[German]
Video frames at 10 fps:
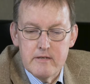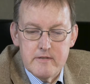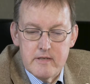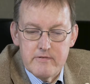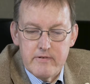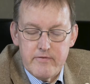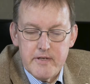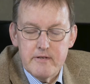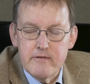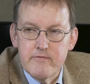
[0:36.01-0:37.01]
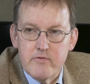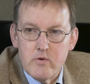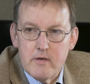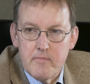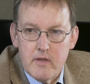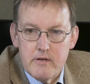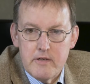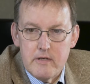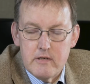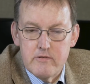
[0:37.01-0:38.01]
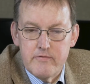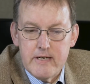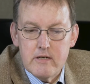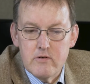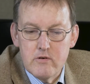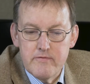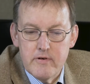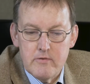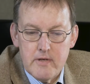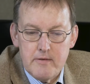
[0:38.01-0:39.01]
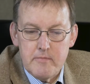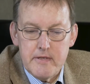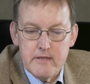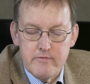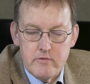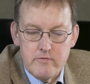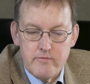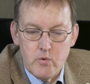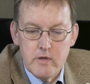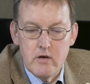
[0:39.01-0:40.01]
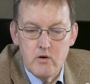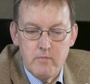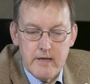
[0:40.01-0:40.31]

das heißt verpflichtend für die Verkäufer und Anbieter von Wohnraum,